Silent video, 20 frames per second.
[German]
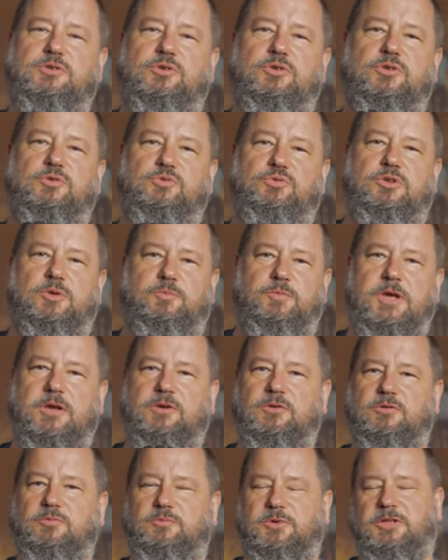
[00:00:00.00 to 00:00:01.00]
hat eine gute
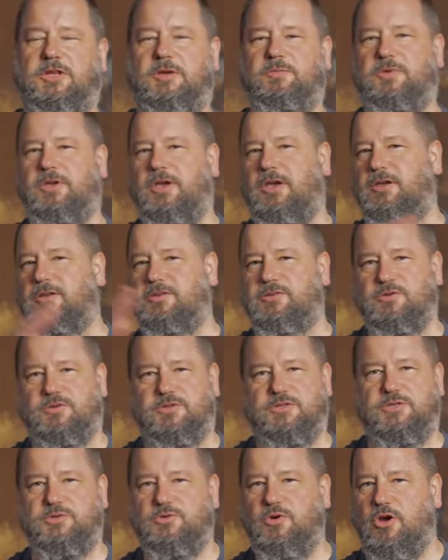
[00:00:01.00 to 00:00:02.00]
Biegung, mit dem gehe ich das
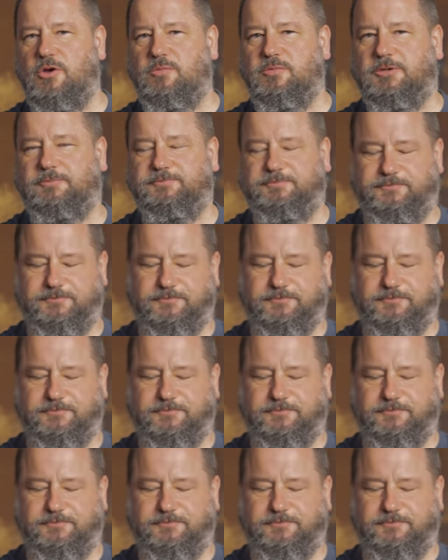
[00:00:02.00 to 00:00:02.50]
ganze Jahr über.